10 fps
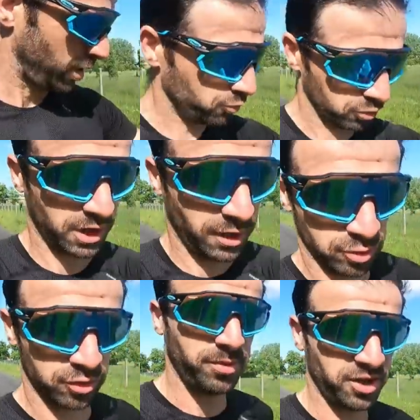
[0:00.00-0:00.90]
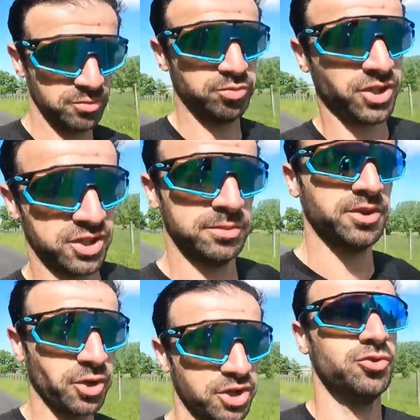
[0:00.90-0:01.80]
Et donc là, bah, on est parti pour un
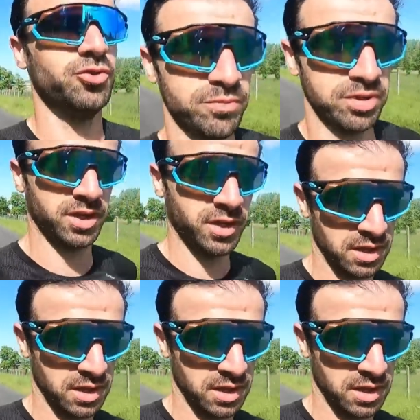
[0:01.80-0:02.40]
kilomètre de récup.